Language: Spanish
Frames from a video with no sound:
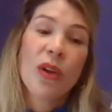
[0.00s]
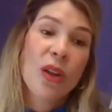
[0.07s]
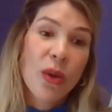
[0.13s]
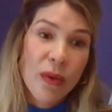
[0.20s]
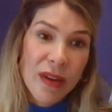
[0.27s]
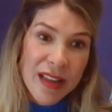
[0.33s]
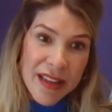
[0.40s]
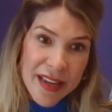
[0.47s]
a
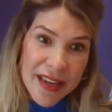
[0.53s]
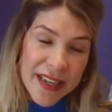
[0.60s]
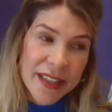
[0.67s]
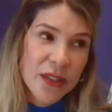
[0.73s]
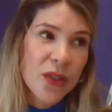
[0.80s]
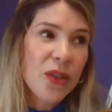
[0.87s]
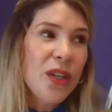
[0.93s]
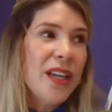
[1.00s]
doble
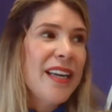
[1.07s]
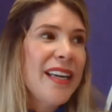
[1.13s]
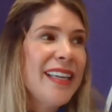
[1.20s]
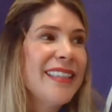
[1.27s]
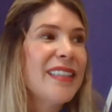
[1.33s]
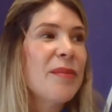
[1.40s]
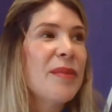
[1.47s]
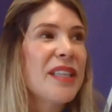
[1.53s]
dígito. Y
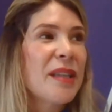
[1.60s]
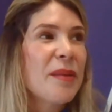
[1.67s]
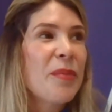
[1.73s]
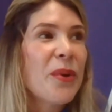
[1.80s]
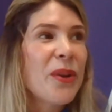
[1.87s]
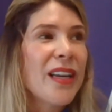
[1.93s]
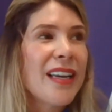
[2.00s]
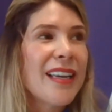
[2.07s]
también te
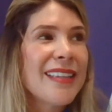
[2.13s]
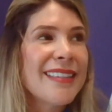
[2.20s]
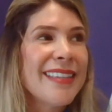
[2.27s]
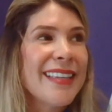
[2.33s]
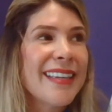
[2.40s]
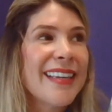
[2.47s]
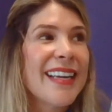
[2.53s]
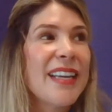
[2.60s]
podría
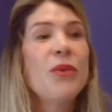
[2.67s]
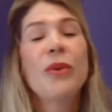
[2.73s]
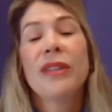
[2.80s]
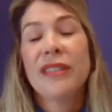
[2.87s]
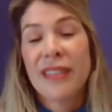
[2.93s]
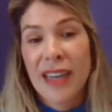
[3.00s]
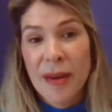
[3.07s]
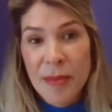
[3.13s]
decir que
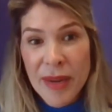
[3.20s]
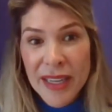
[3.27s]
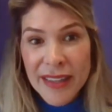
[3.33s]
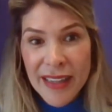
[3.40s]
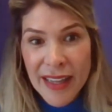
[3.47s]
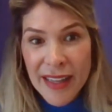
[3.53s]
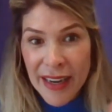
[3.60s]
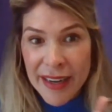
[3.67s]
nuestra
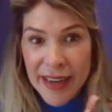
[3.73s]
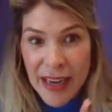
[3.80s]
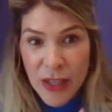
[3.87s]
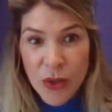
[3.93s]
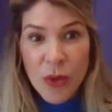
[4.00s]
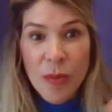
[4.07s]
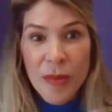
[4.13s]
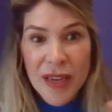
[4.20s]
meta de que el
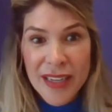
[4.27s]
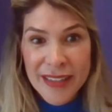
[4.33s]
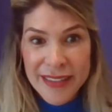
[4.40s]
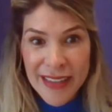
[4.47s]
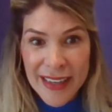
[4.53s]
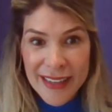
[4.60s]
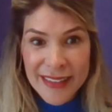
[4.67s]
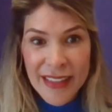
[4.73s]

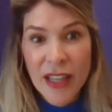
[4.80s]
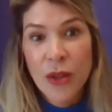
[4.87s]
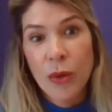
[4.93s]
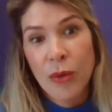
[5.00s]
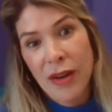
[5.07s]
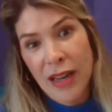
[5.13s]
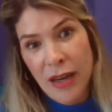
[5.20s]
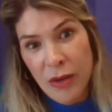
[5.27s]
2030 es
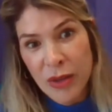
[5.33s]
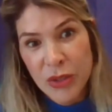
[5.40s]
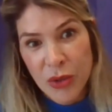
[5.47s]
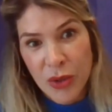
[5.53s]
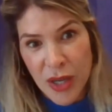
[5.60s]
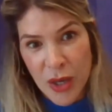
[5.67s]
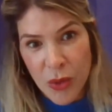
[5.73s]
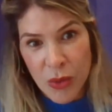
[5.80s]
doblar nuestro
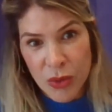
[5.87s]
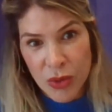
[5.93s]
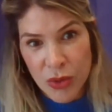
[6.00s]
negocio.